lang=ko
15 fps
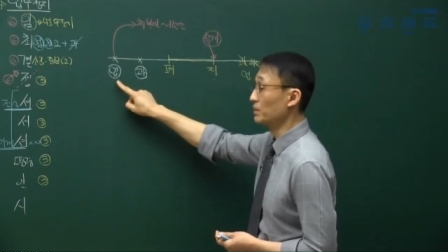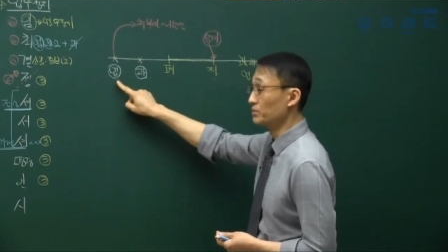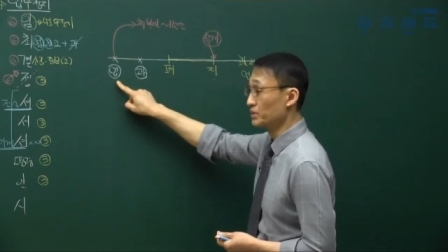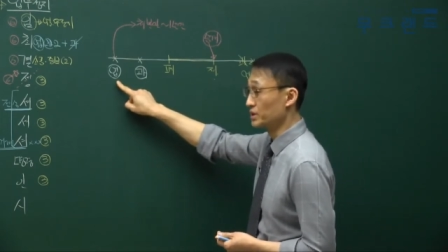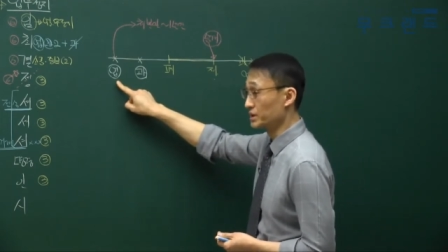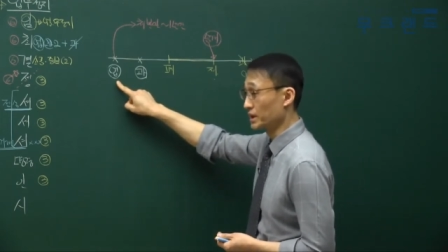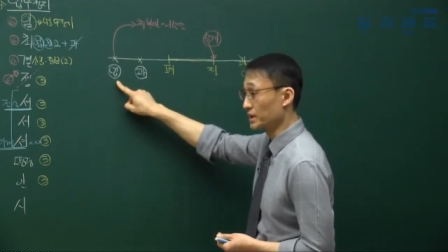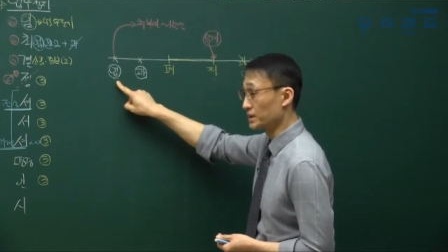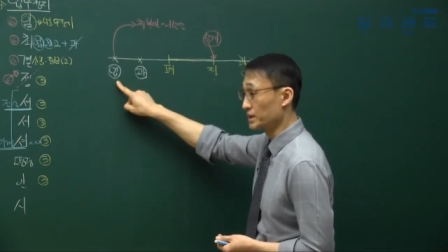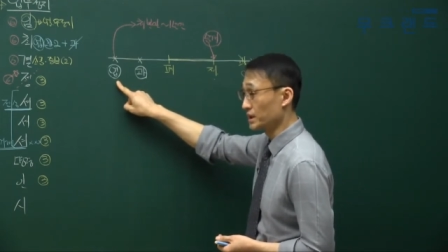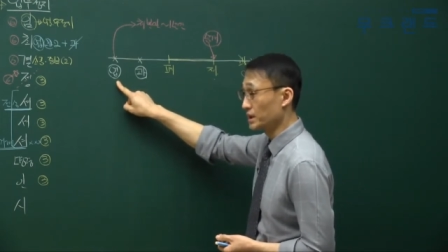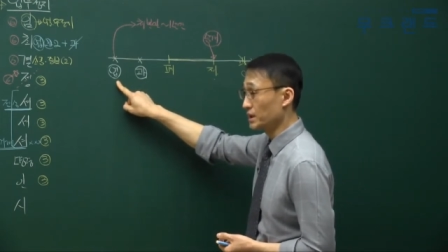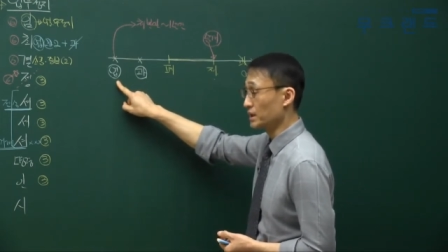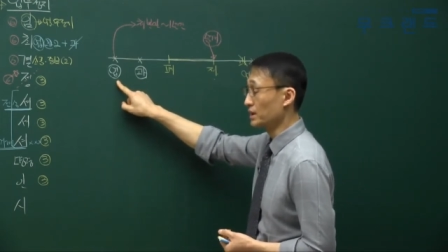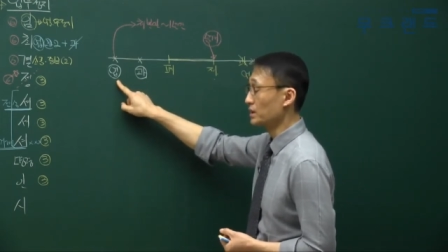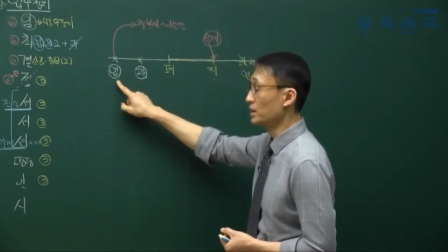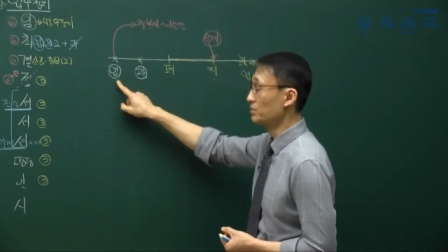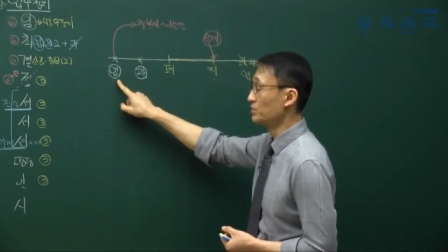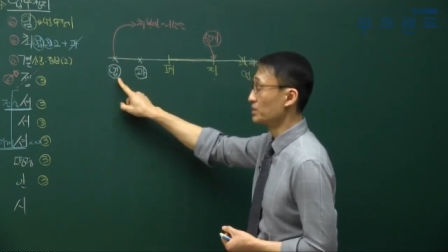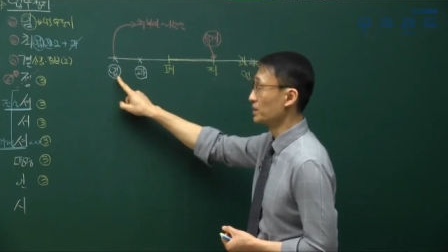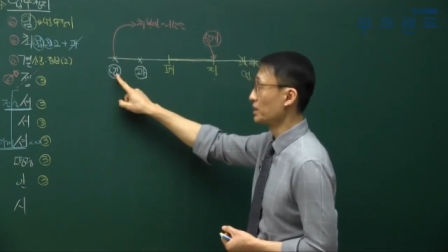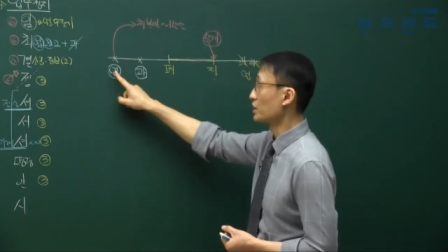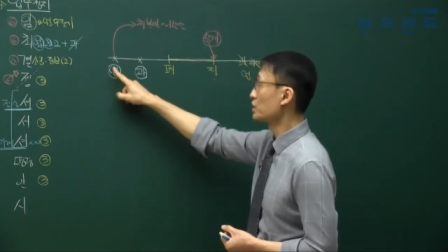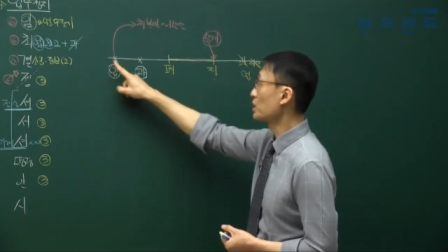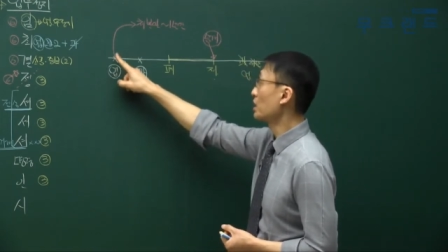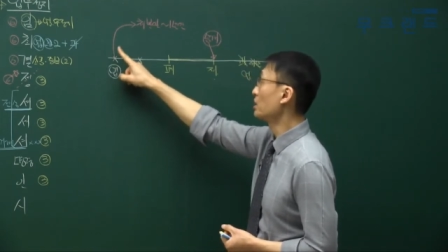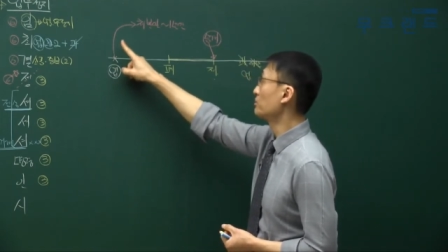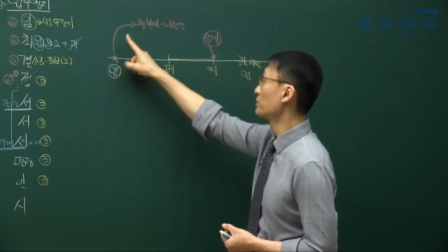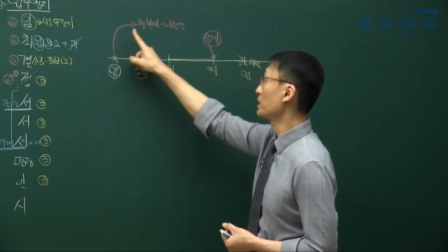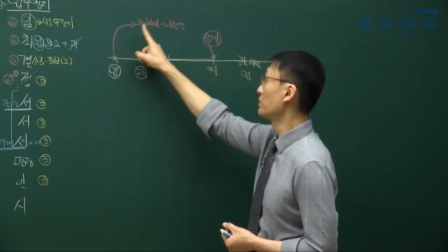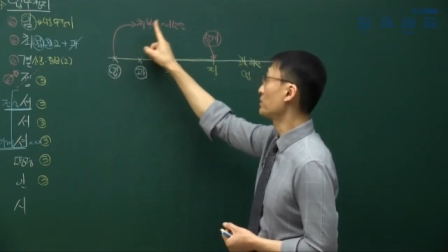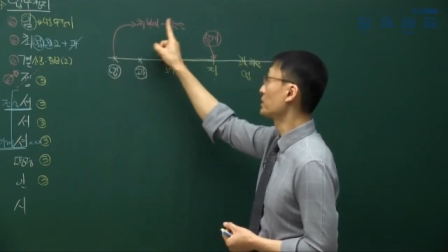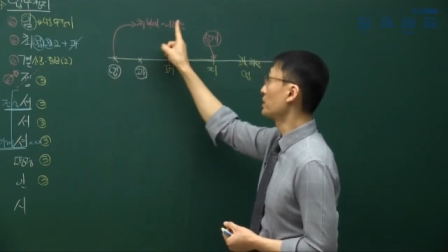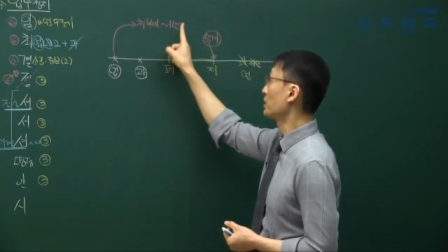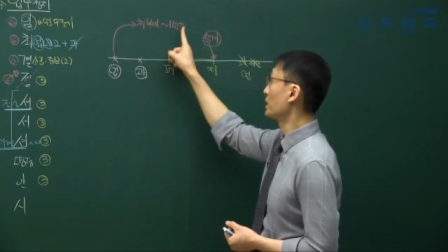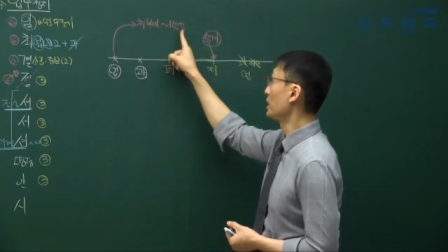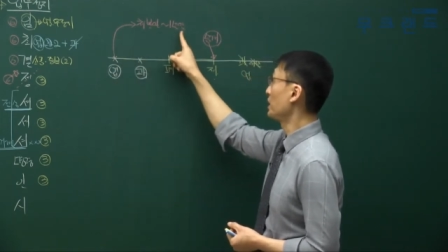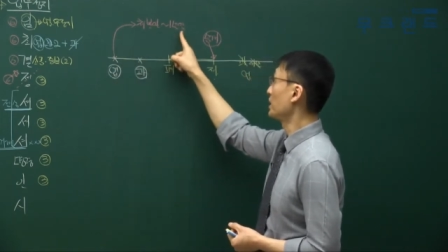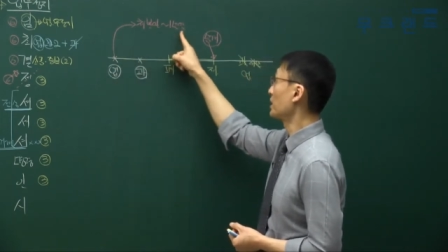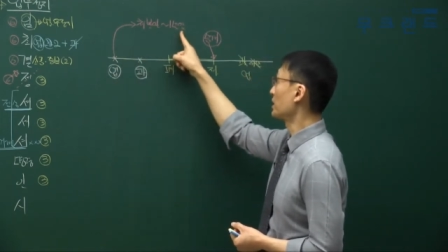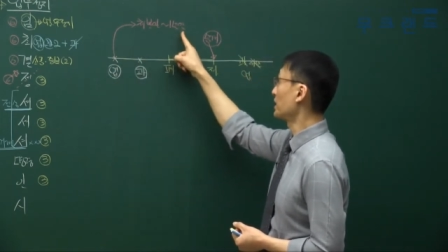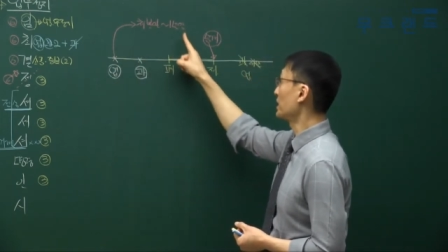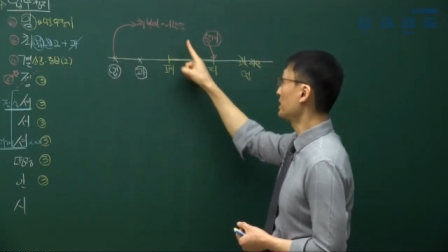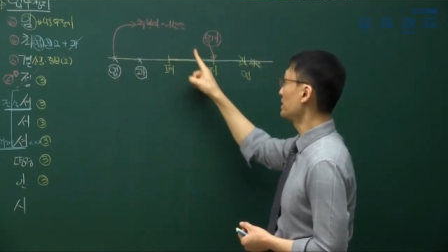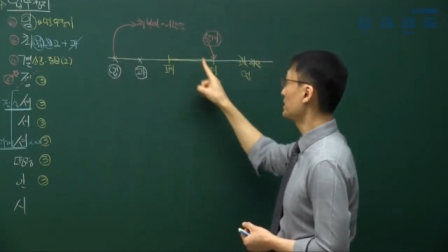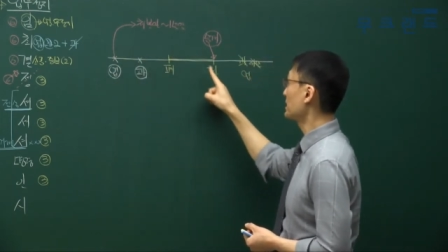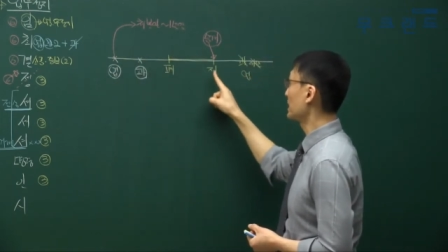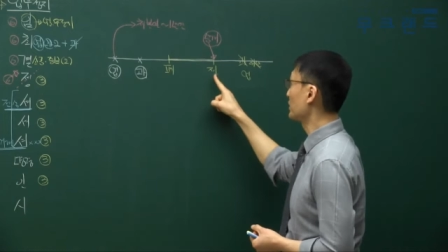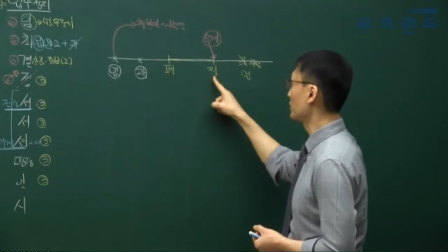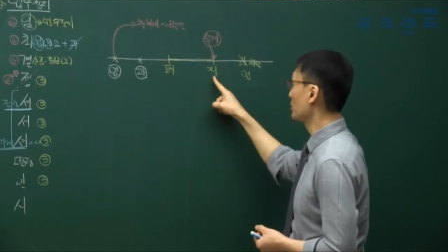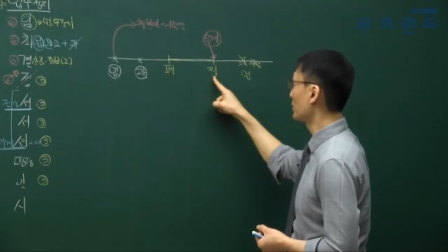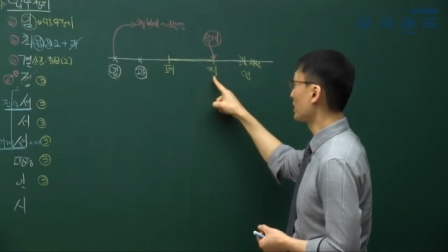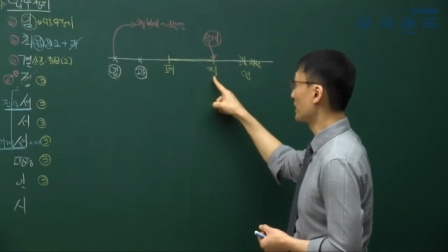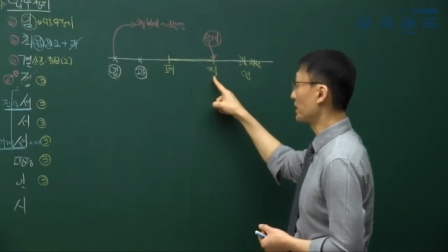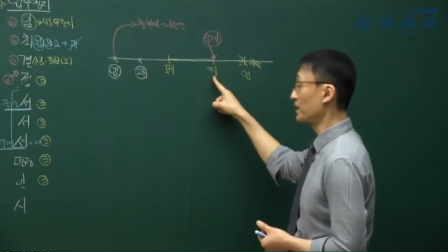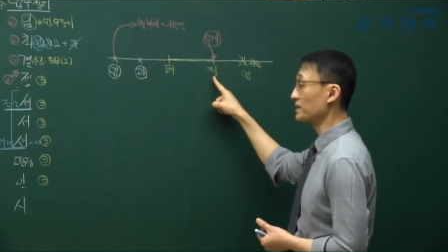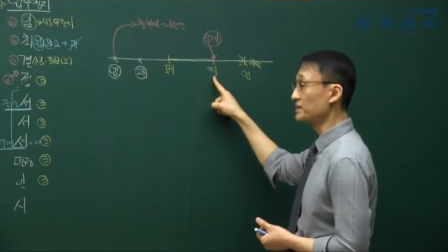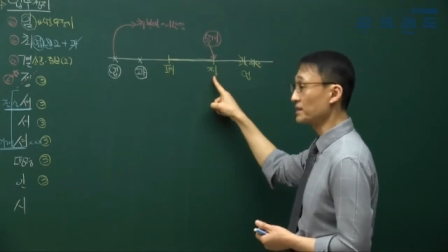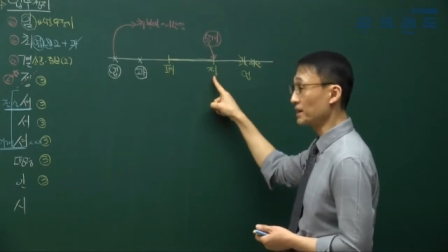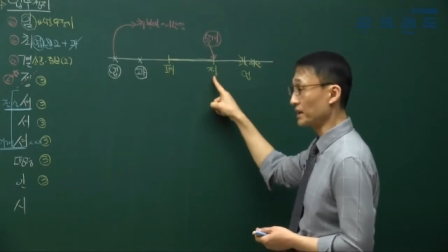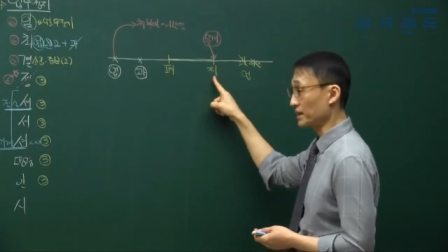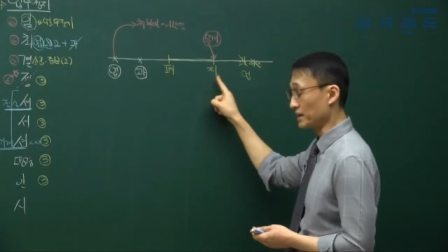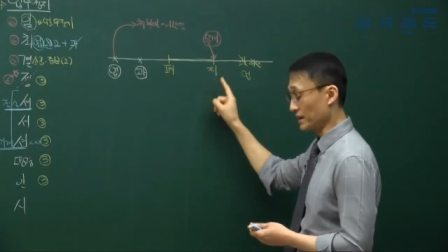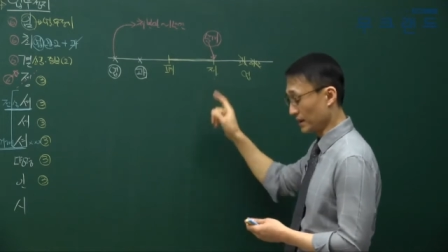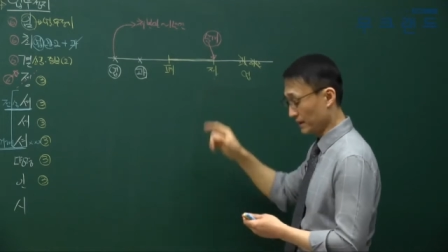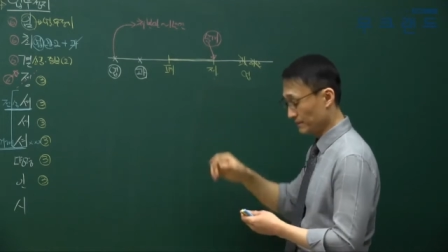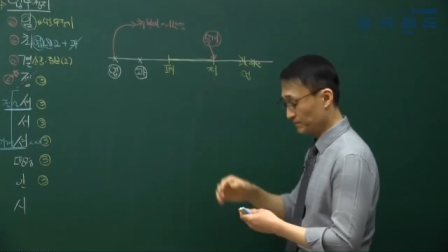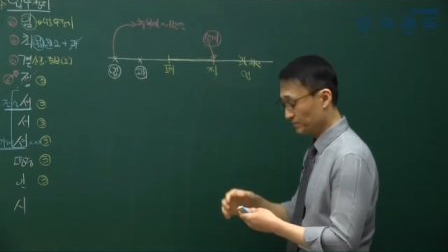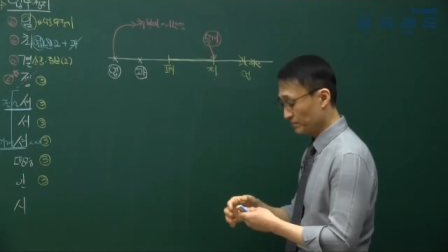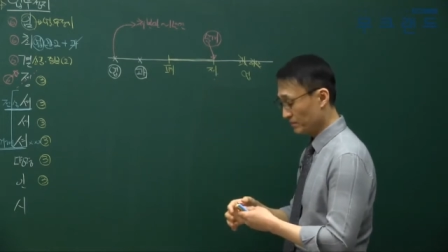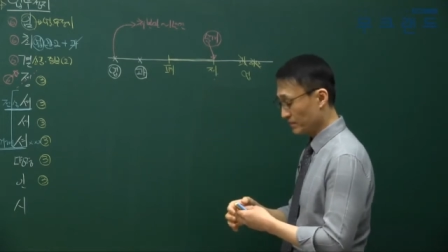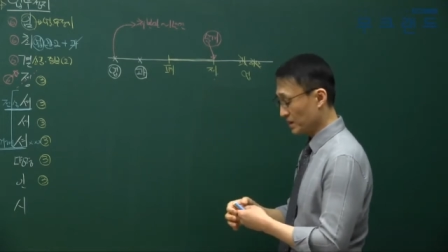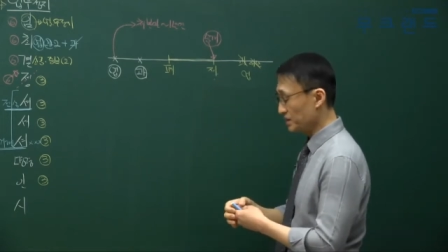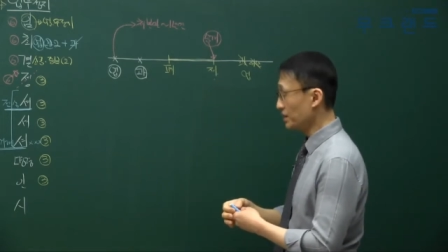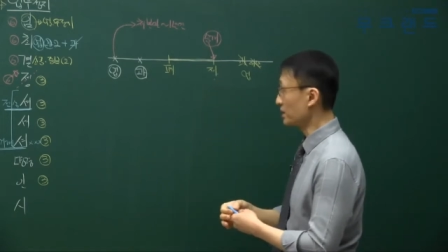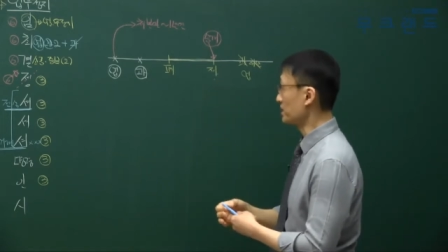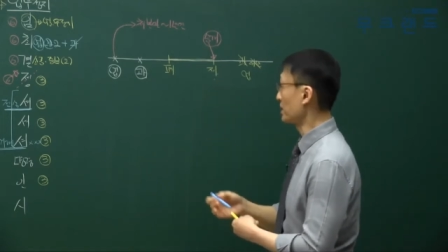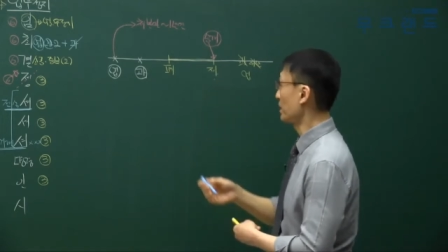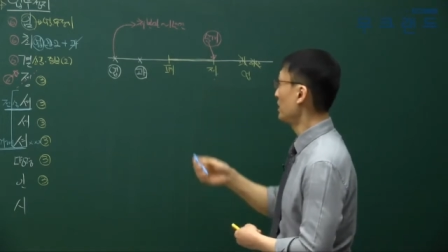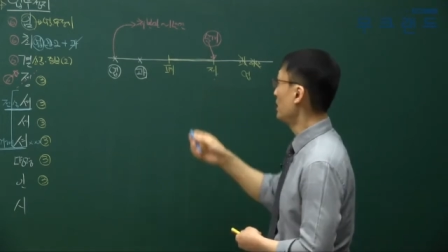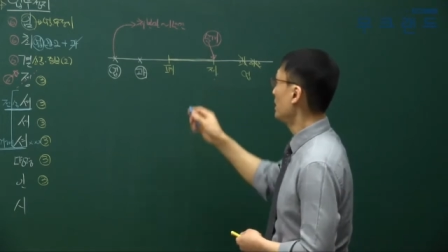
업무정지는 그 업무정지 처분일부터 1년간 제동덕할 때 승계된다. 마찬가지예요.